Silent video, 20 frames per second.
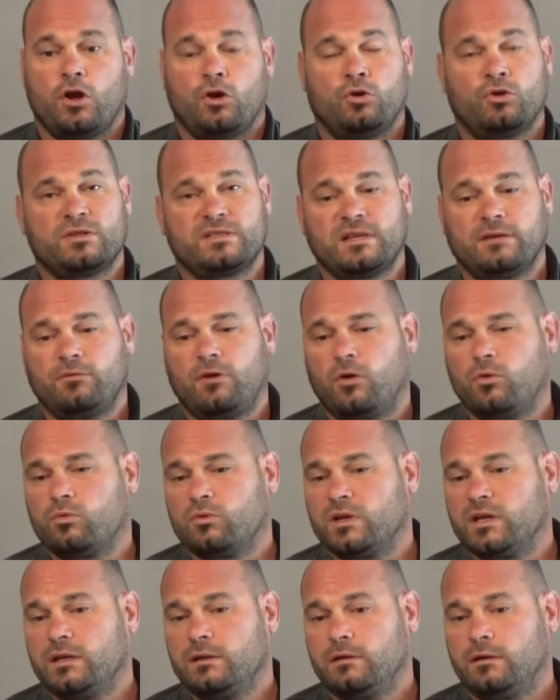Le savoir
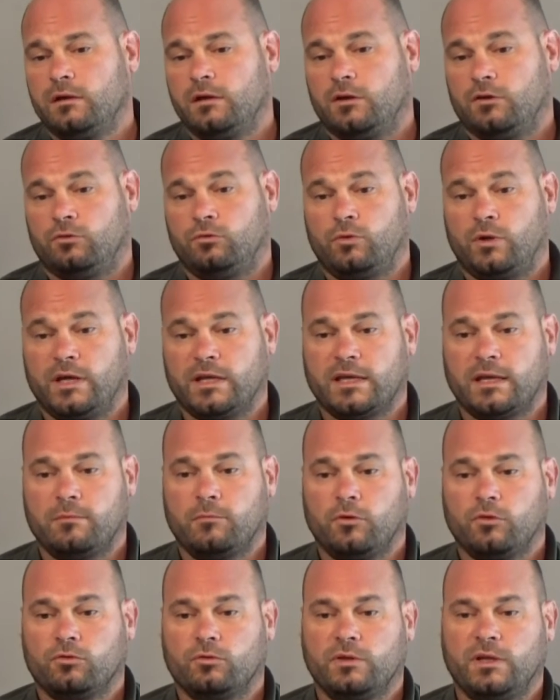rouler doit
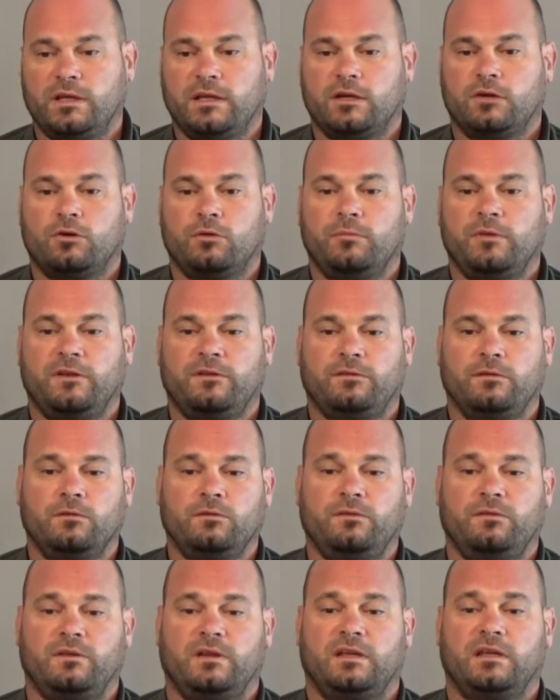également donner des
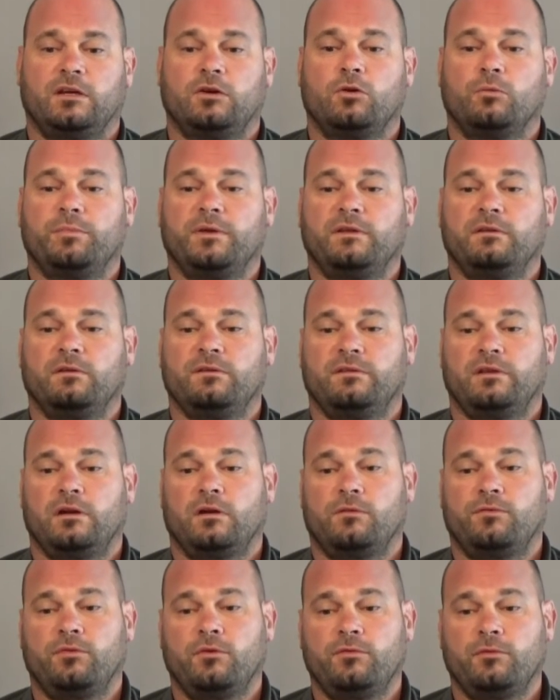connaissances et des compétences à
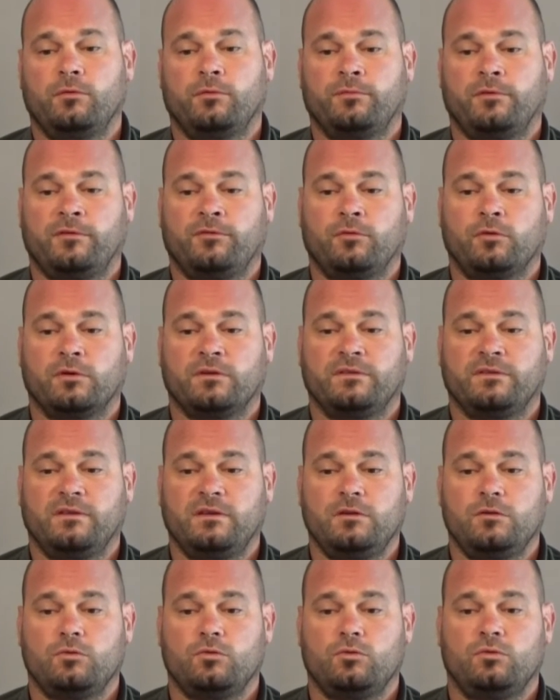l'enfant pour
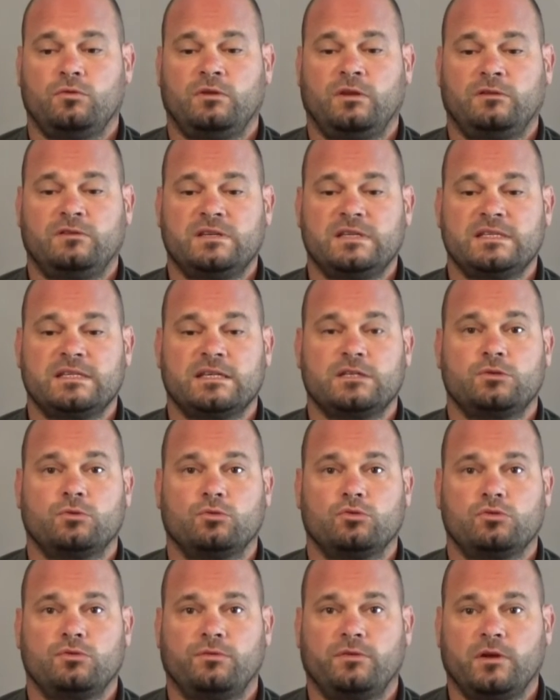favoriser une
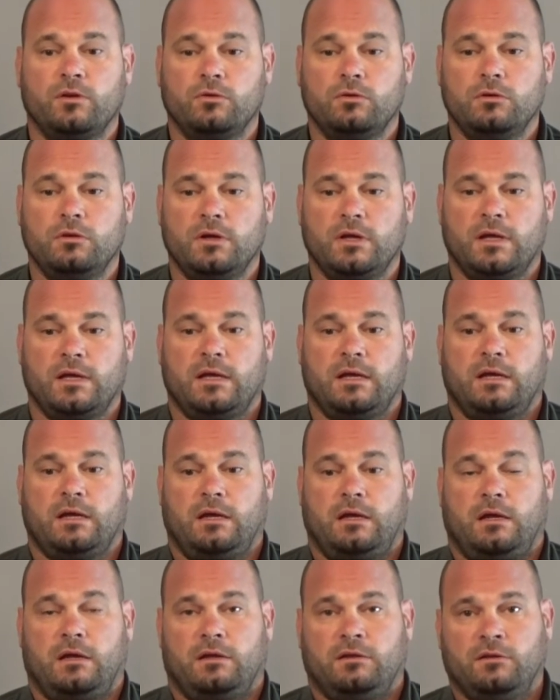utilisation du vélo
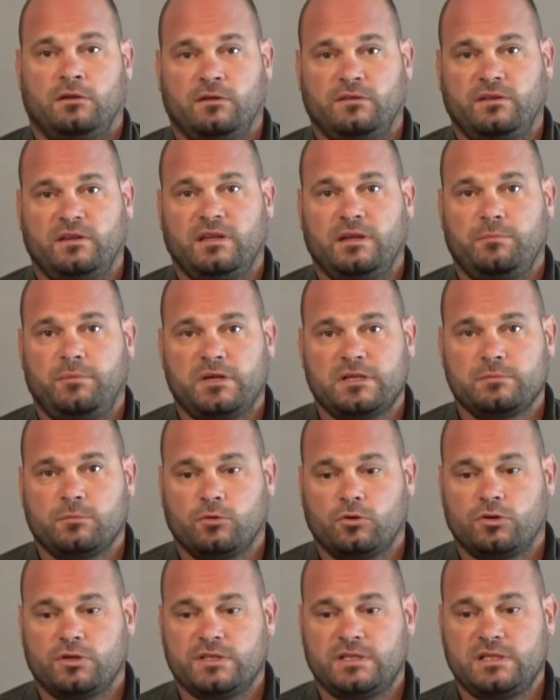dans ses
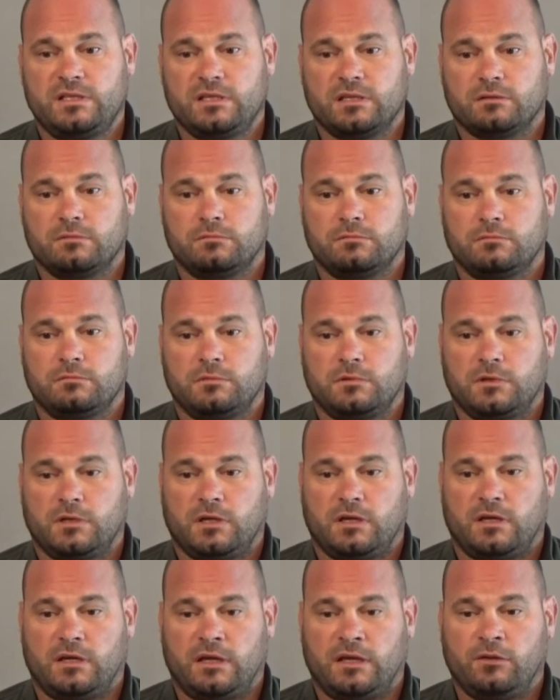déplacements quotidiens,
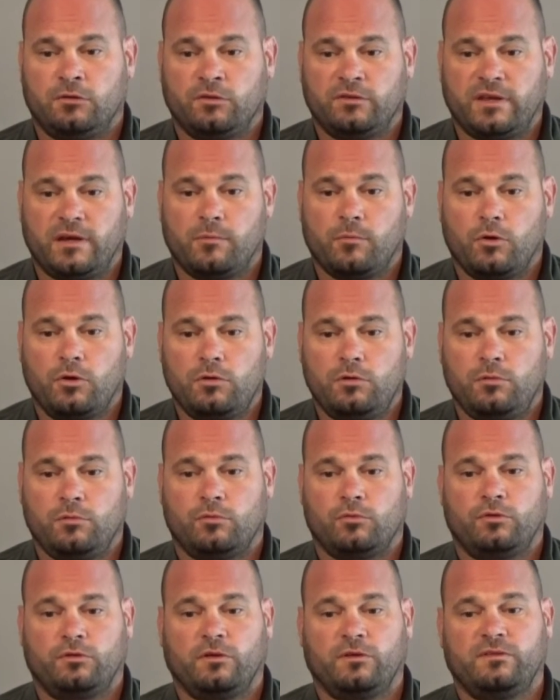et notamment
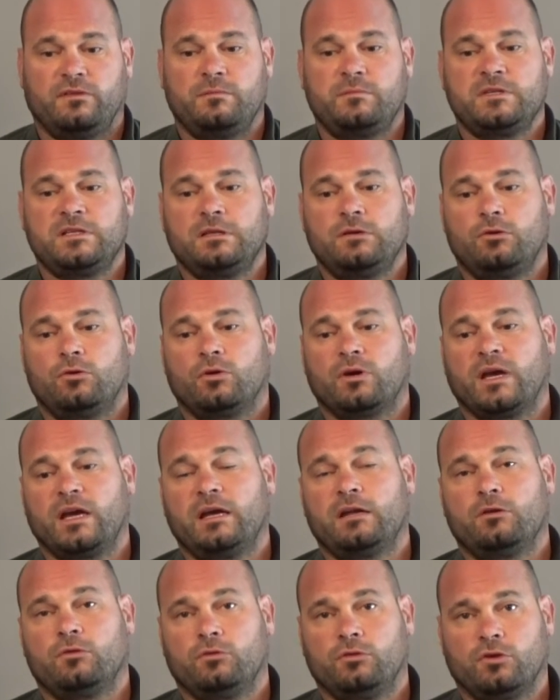le sensibiliser aux
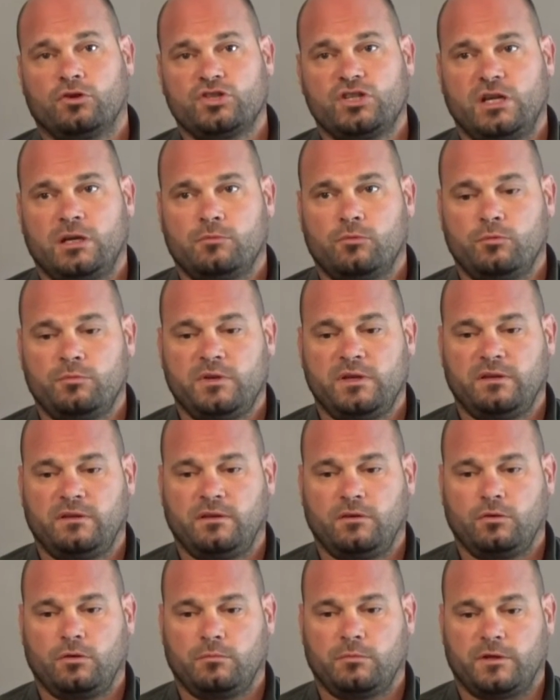règles et aux dangers de la
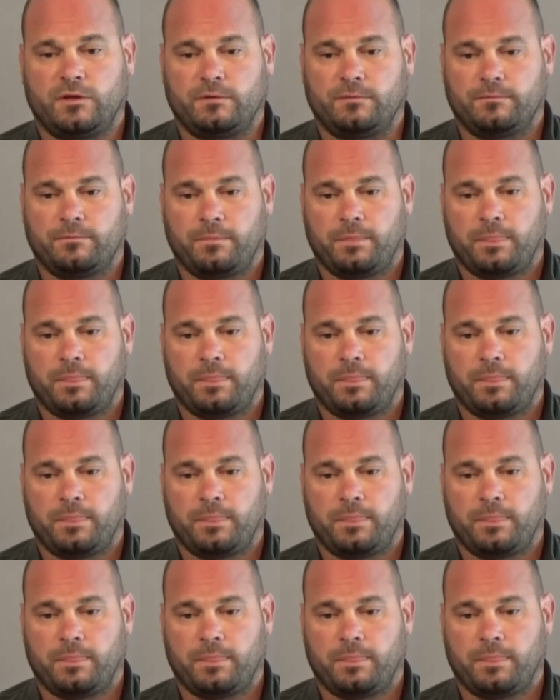mobilité urbaine.